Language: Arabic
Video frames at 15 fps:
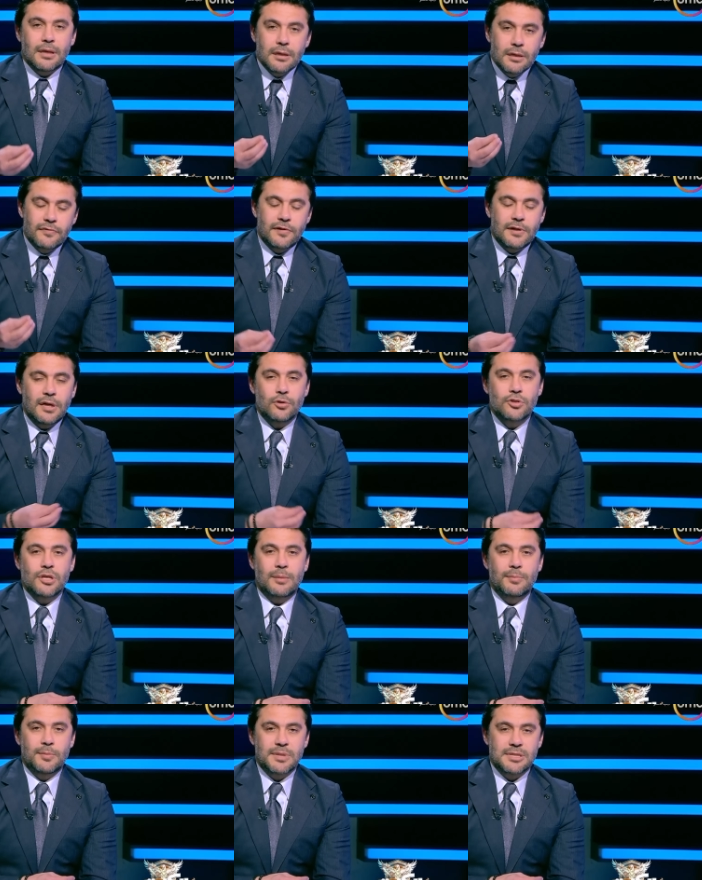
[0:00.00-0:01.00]
يفرحوا
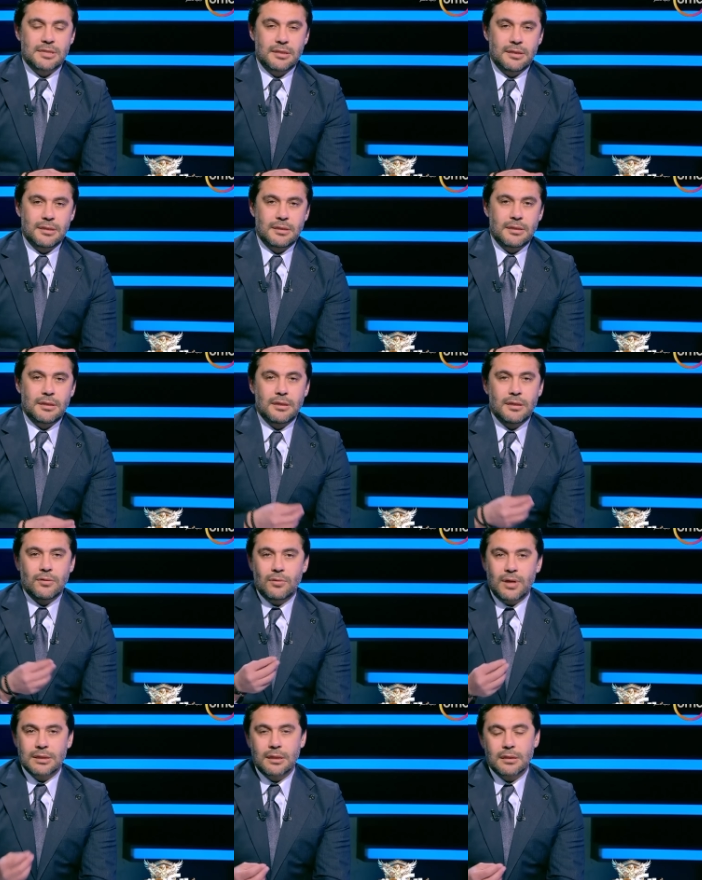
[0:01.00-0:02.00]
الشعب المصري
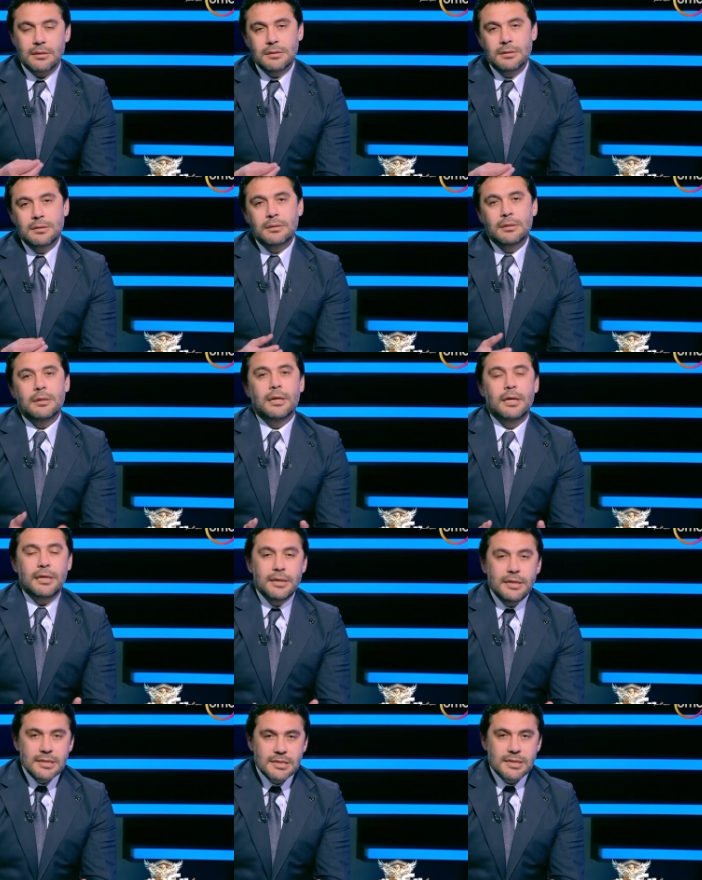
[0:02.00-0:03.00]
واعتقد ان
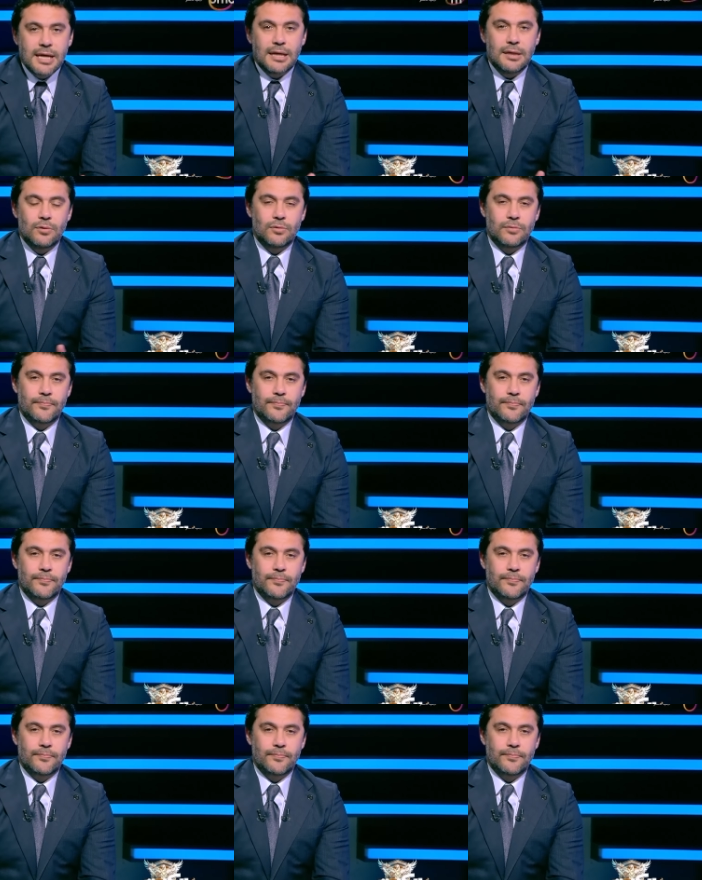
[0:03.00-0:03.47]
يستاهلوا